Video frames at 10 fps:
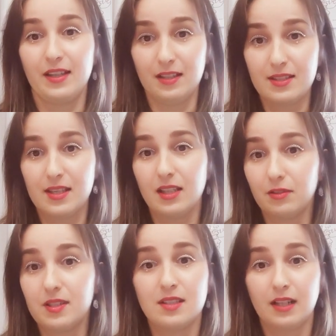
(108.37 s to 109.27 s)
И из-за
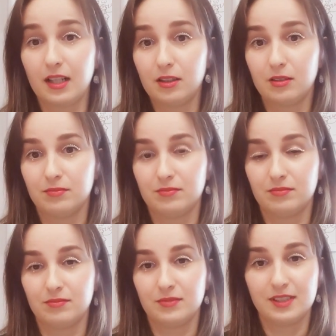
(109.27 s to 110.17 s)
этого страх,
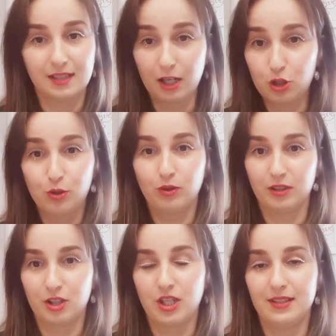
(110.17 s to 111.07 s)
страх что-то
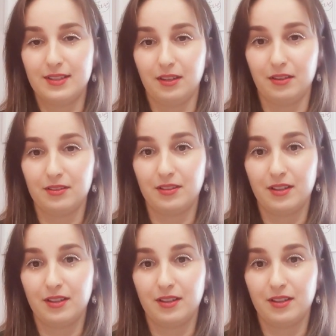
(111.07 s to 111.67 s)
начать делать.